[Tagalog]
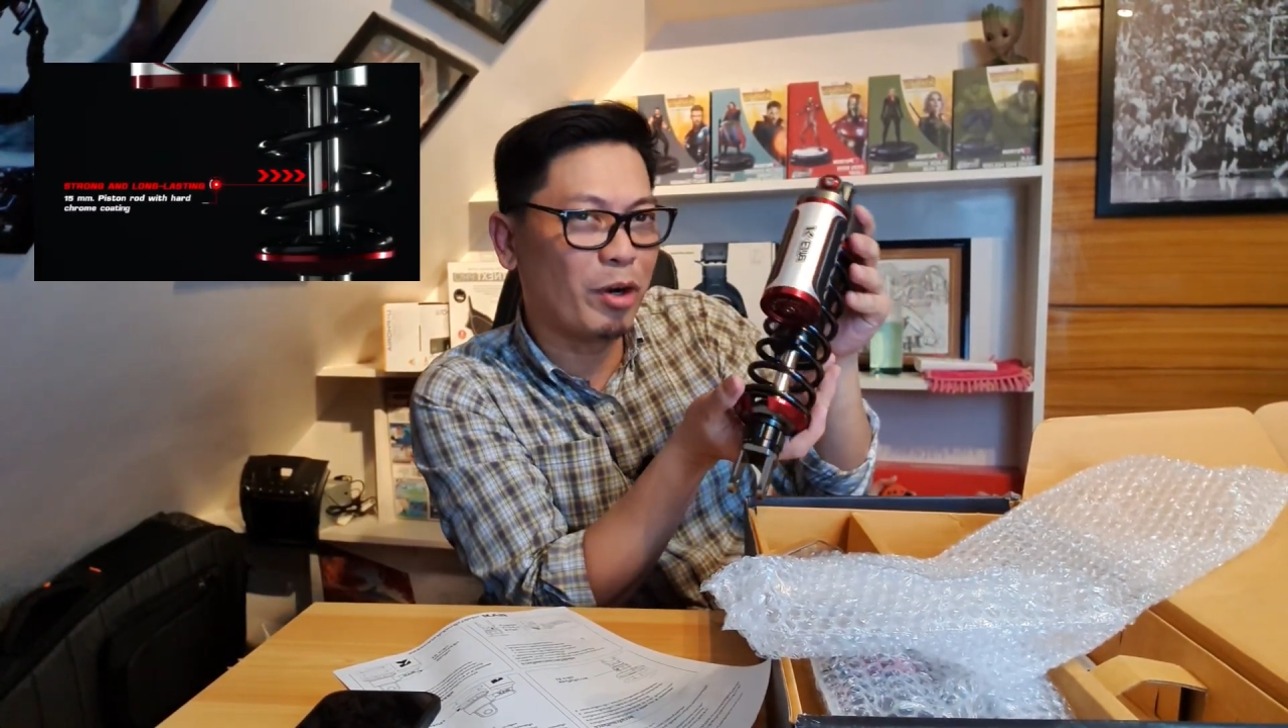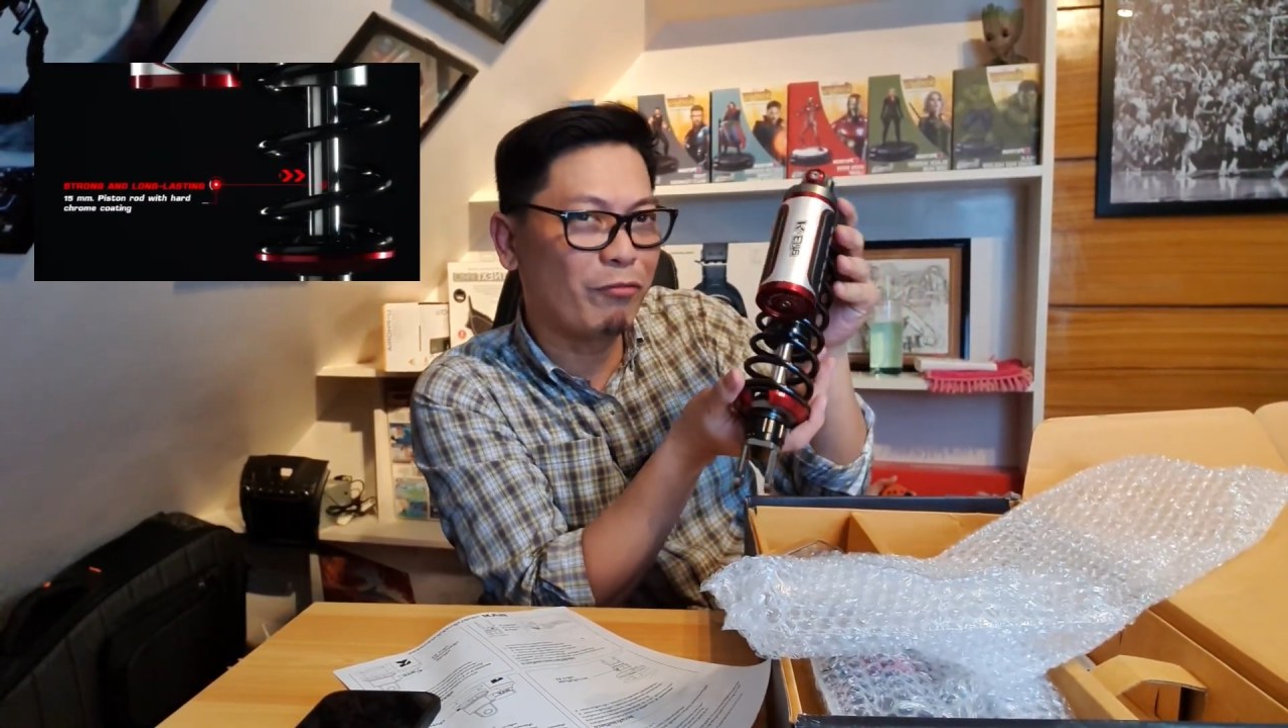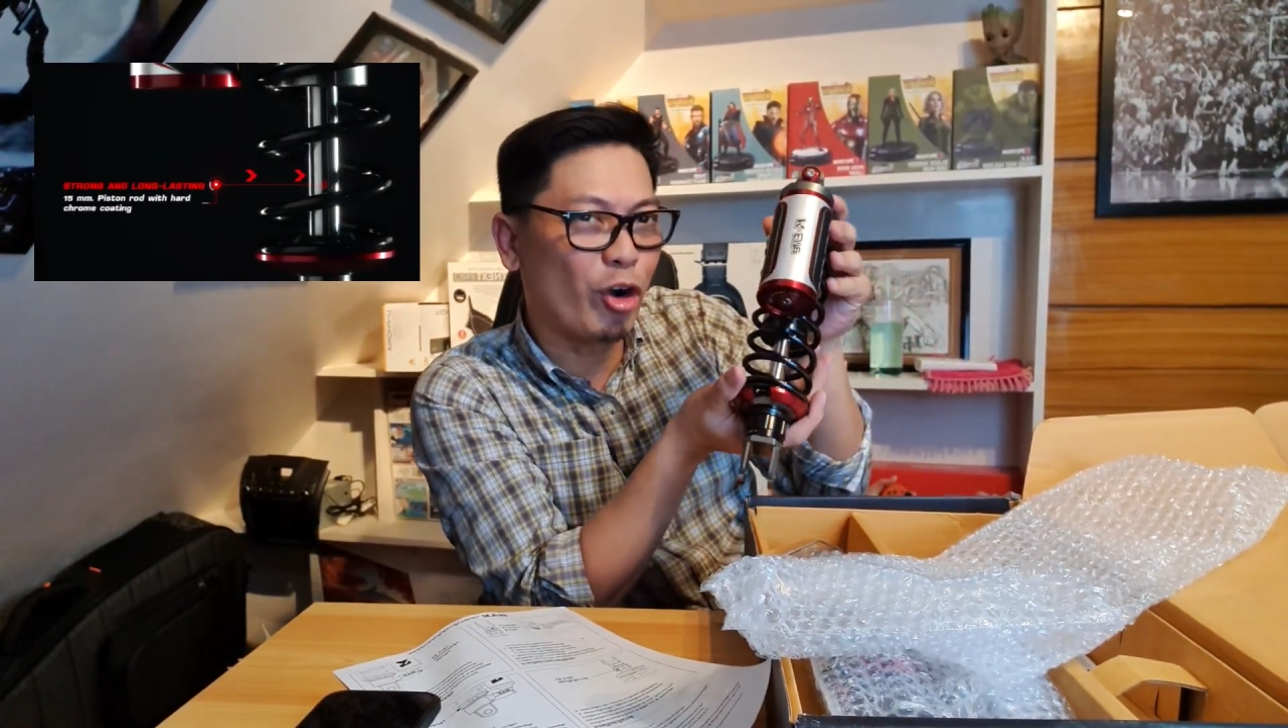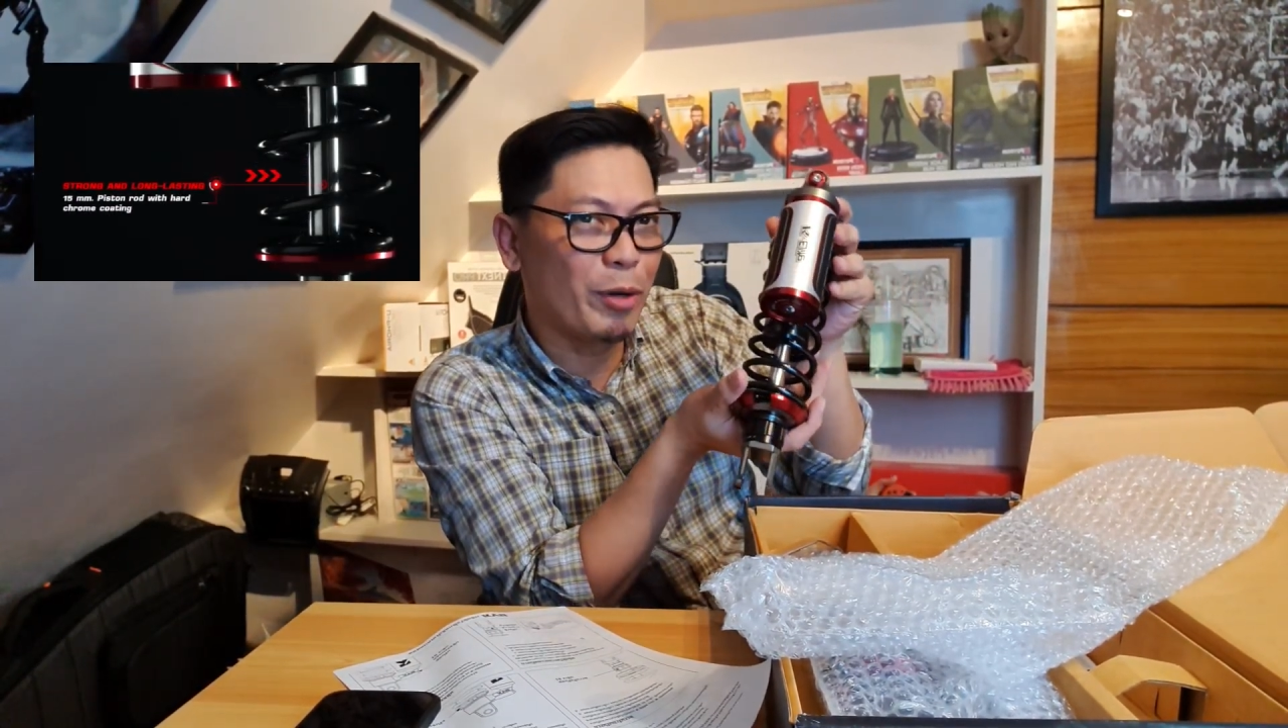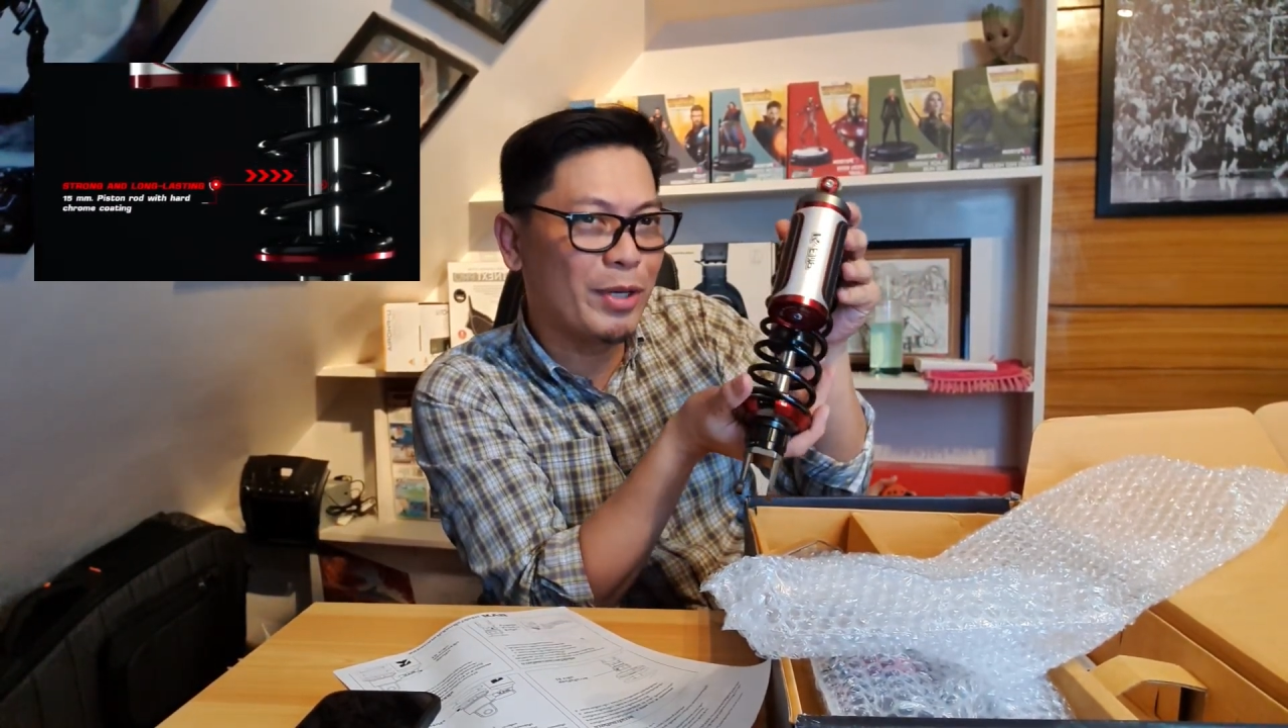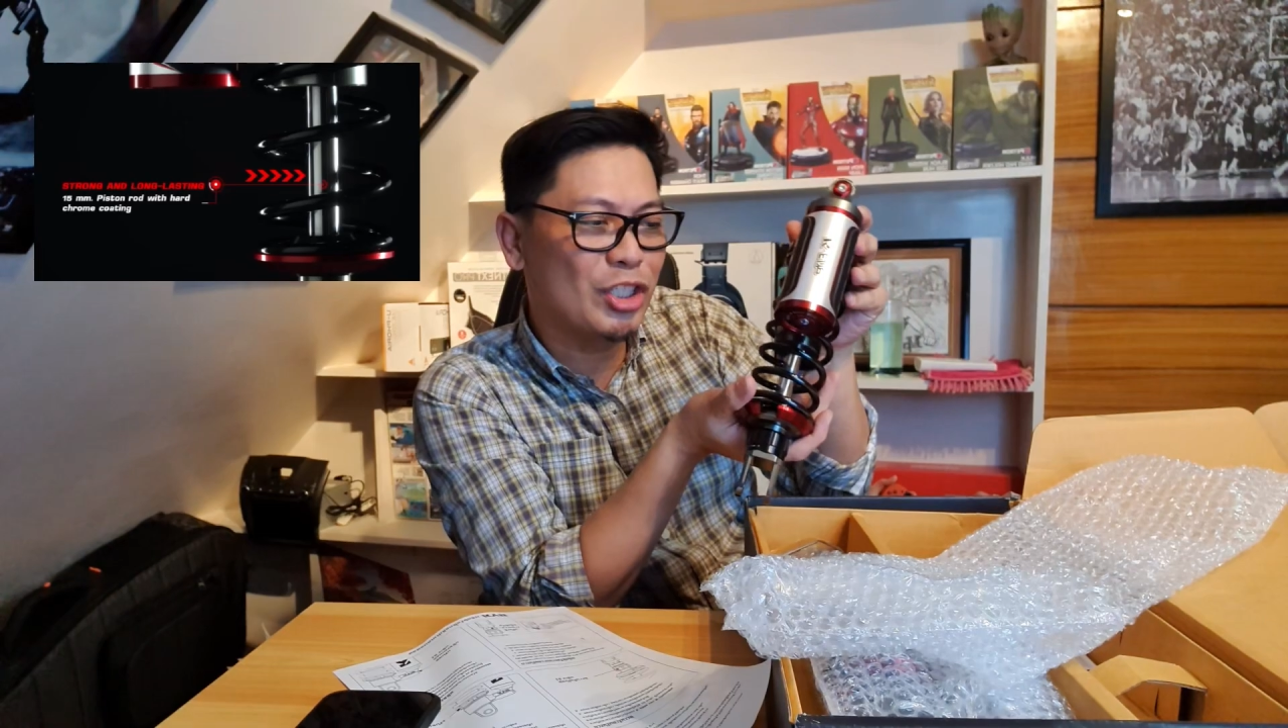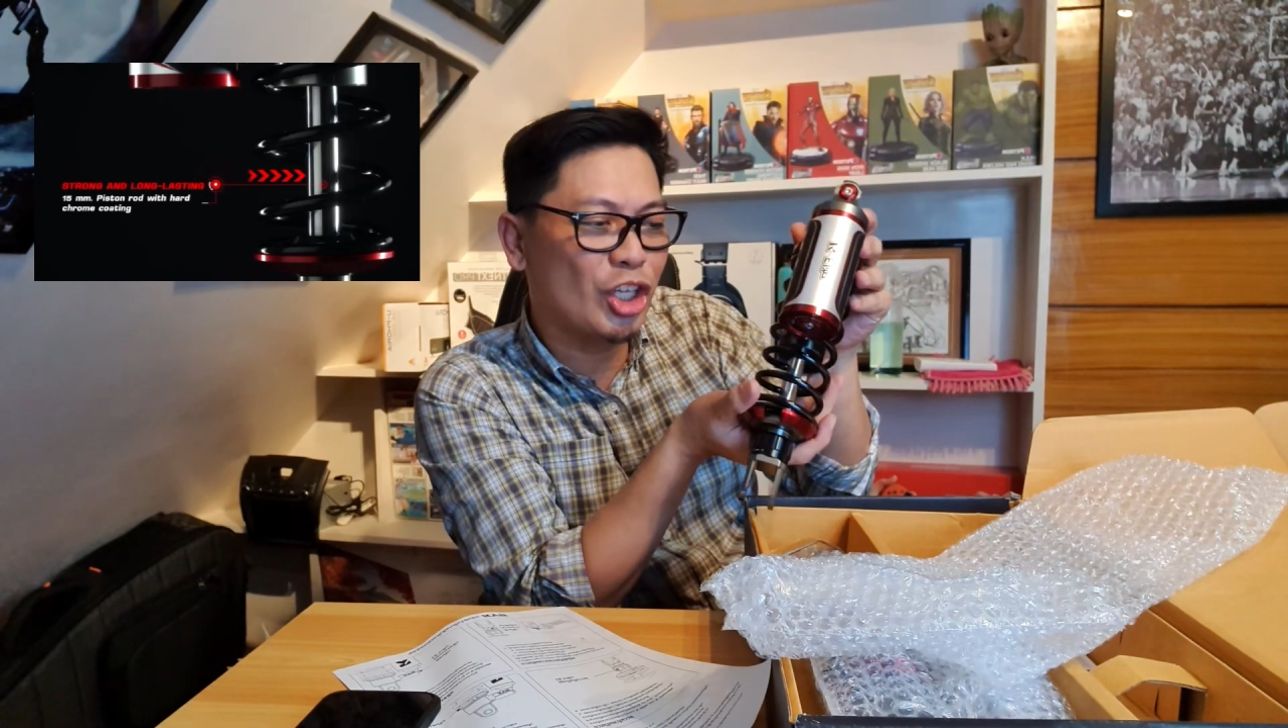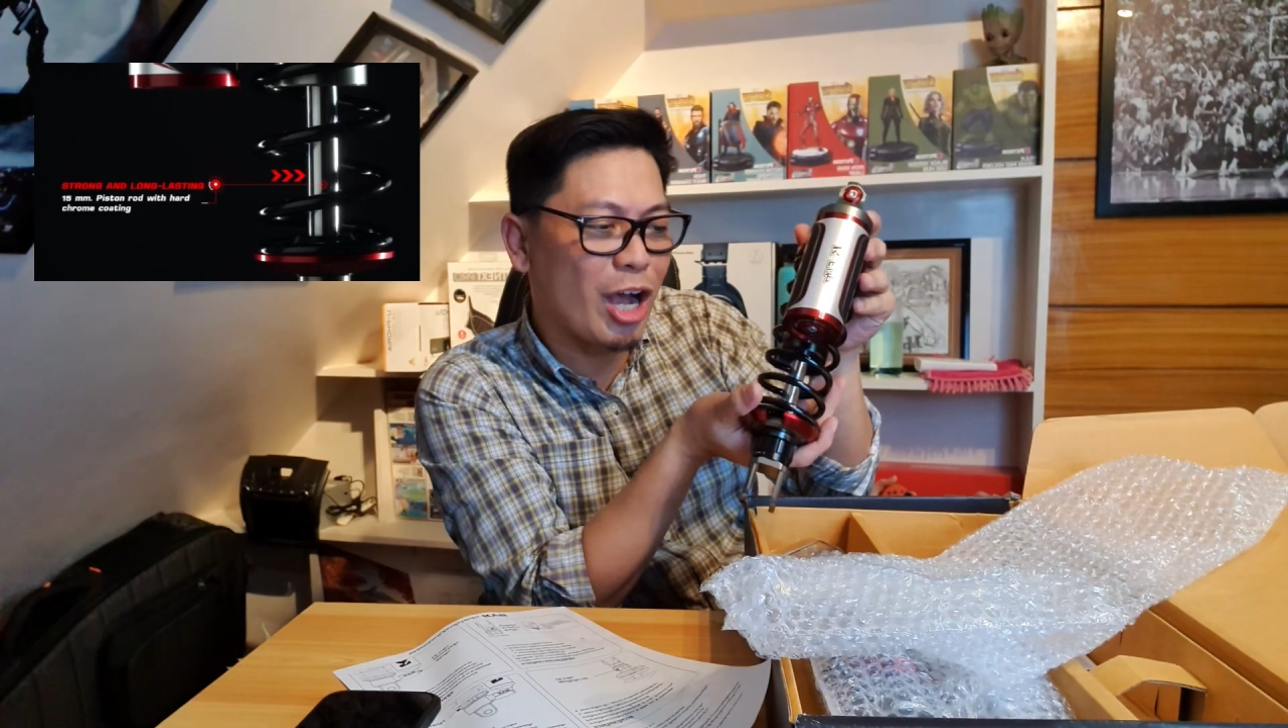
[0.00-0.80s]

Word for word: Performance